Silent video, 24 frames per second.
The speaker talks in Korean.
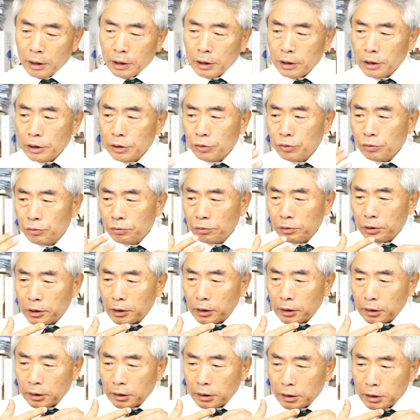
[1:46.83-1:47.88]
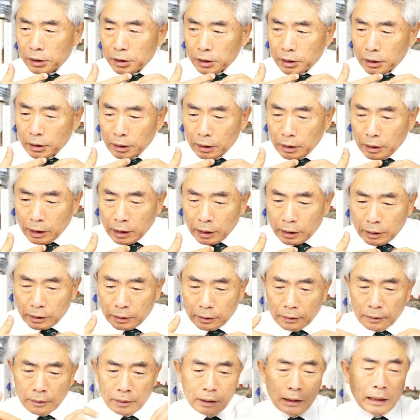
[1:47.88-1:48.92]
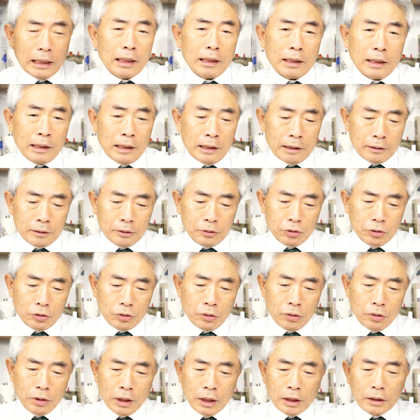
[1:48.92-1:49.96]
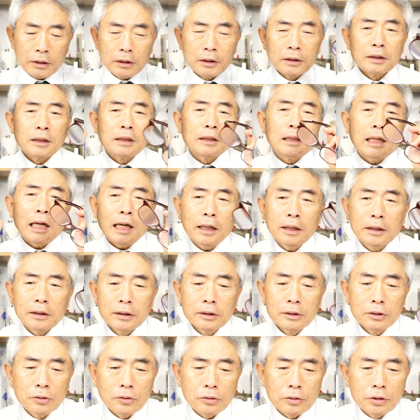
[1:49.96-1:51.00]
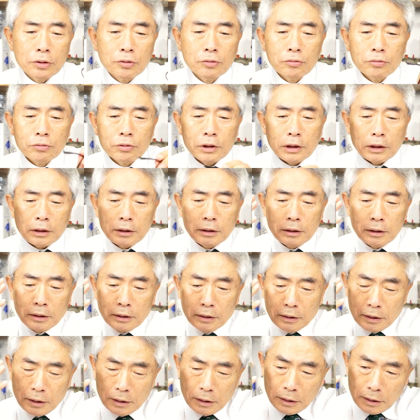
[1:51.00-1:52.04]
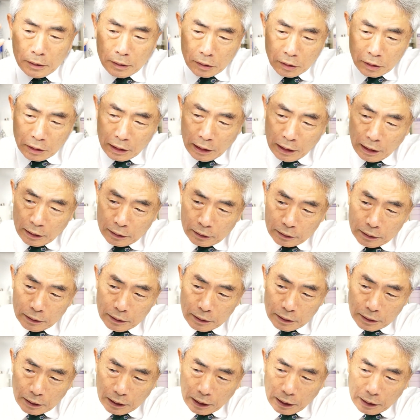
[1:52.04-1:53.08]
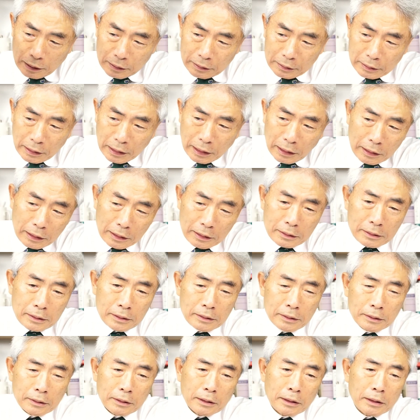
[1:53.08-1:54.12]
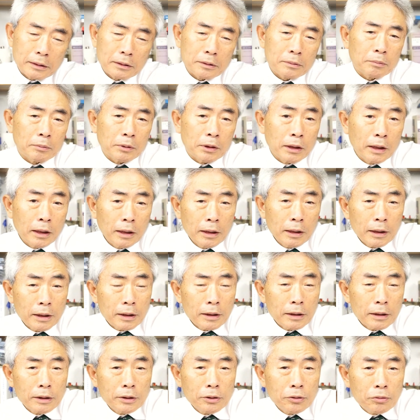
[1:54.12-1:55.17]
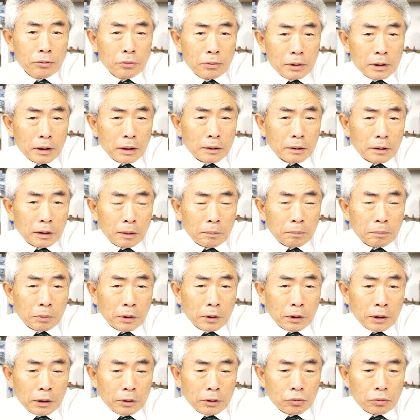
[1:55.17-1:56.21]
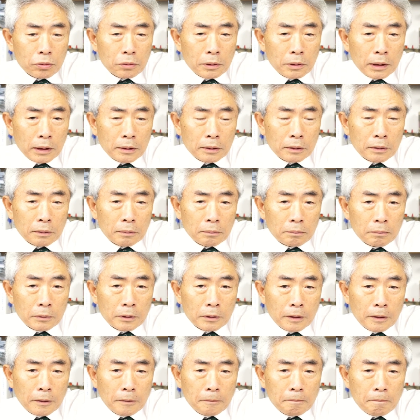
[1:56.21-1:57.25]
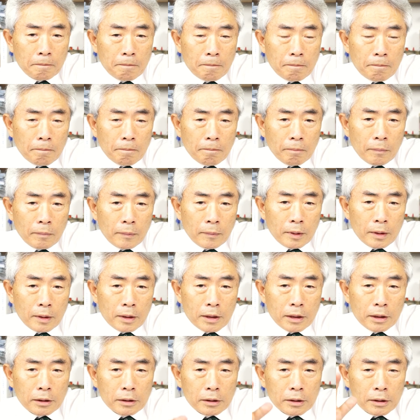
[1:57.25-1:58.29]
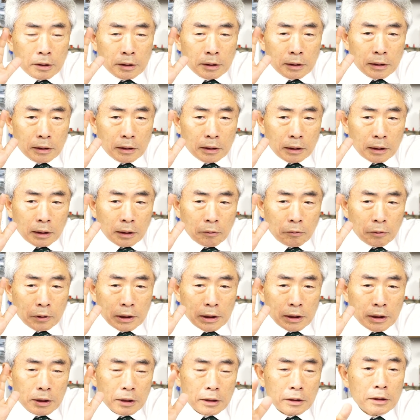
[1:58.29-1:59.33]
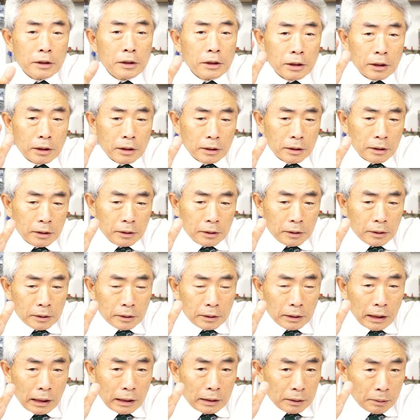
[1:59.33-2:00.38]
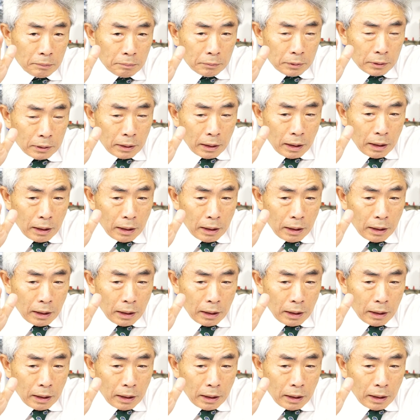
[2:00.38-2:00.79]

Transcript: 이준석의 신뢰는 날아간 거죠. 근데 다행히도 이준석이 그 제안을 깨끗하게 거절했습니다. 이준석 대표에게 축하드립니다. 정치는 그렇게 원칙을 지켜야 됩니다.